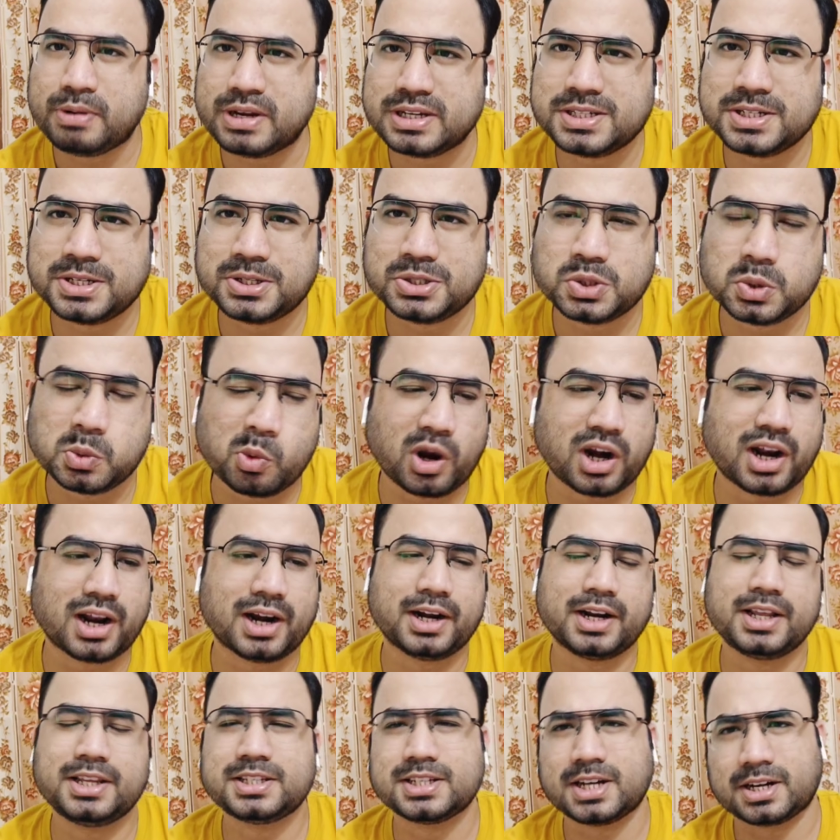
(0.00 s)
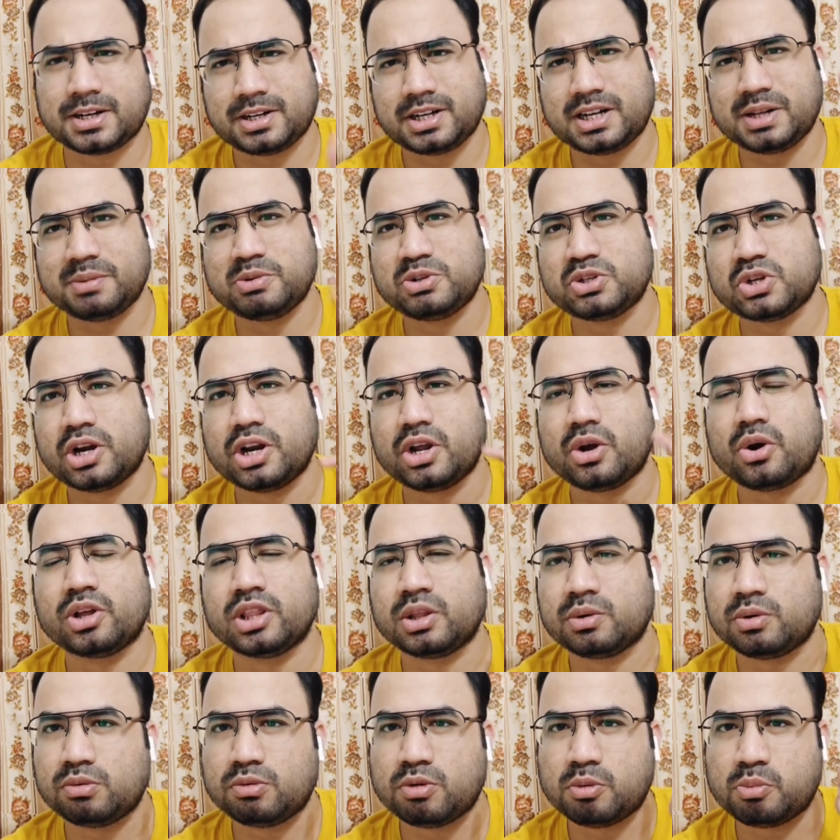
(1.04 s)
বেশি কিছু বলার নেই চারটে বিষয় নিয়ে
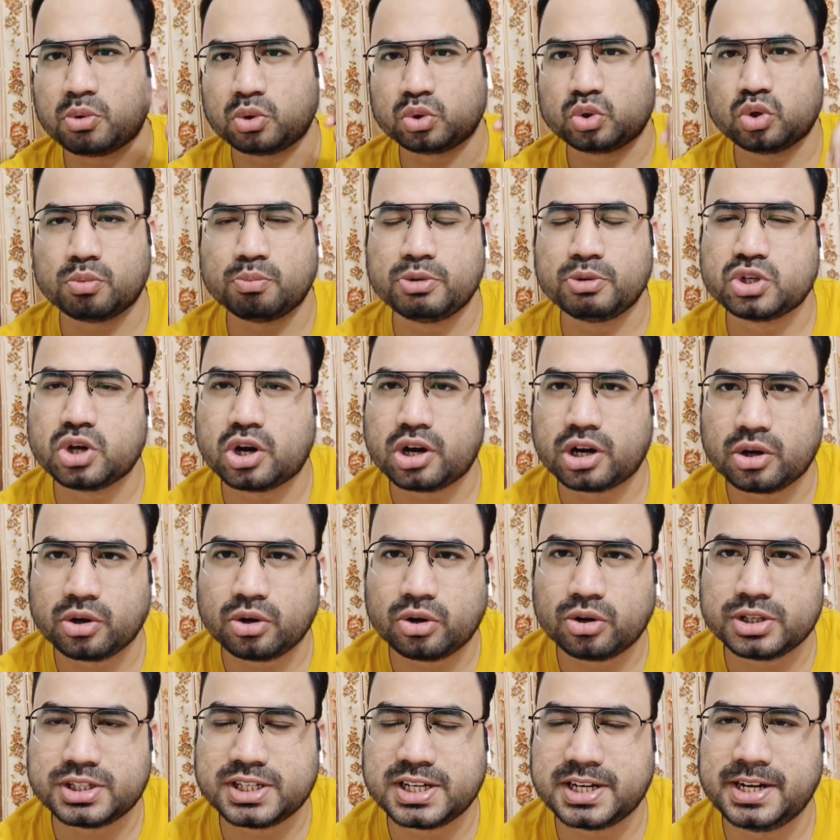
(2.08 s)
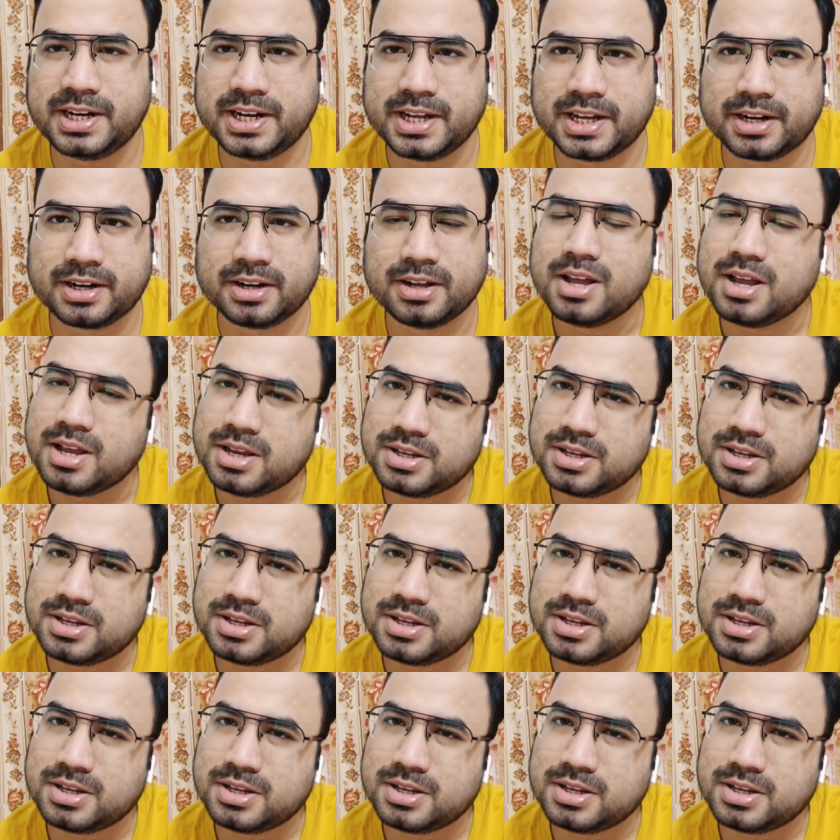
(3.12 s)
কথা বলবো প্রথম বিষয়টা হলো যে ইন্ডিয়ার